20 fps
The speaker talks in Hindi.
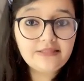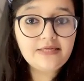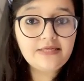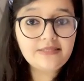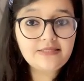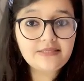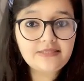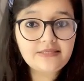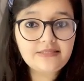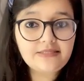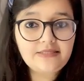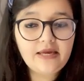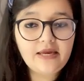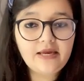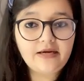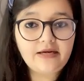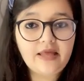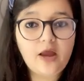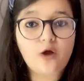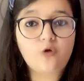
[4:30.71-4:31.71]

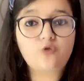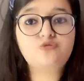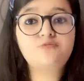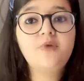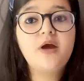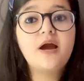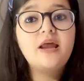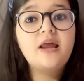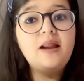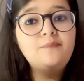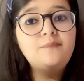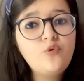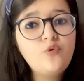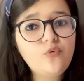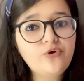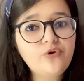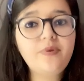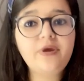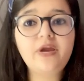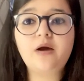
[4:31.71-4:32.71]
368 है उसमें अगर आप
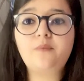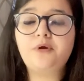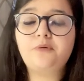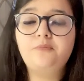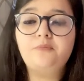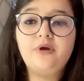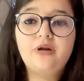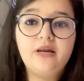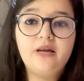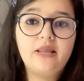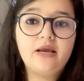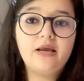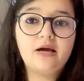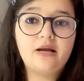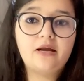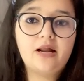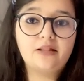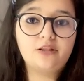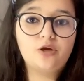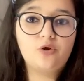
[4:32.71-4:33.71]
कोई भी अमेंडमेंट लेकर
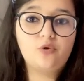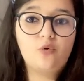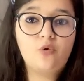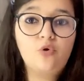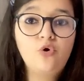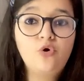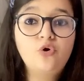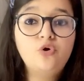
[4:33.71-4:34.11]
आते हो